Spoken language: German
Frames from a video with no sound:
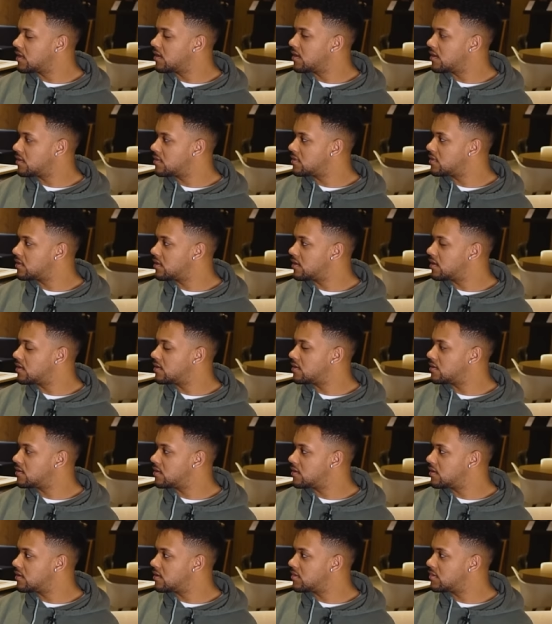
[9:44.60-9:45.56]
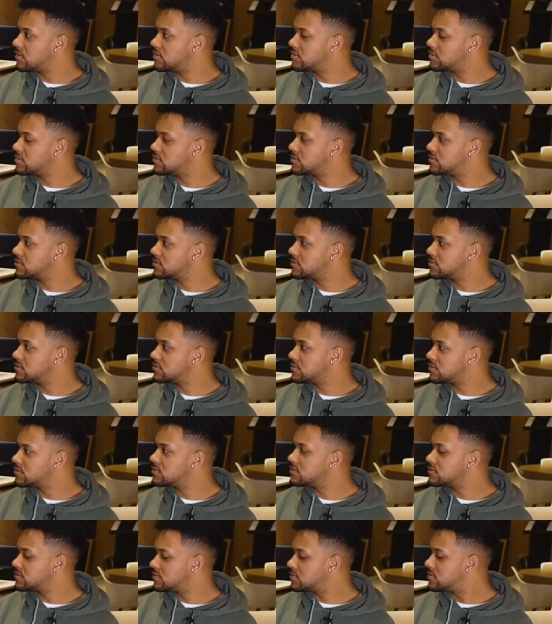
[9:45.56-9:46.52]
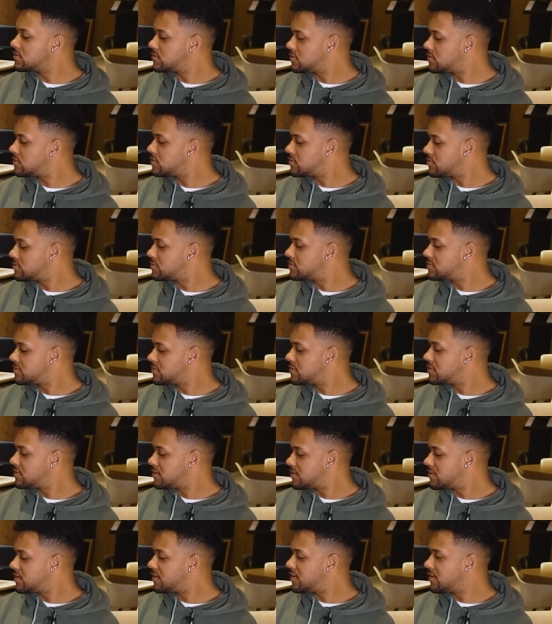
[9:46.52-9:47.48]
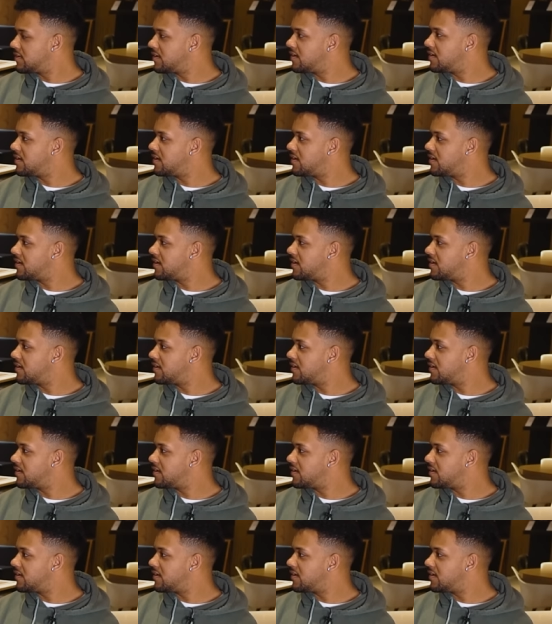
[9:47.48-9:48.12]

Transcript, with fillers: Ja, ne? ja, ja, Was geht denn hier? Ne? Und dann, ja. wenn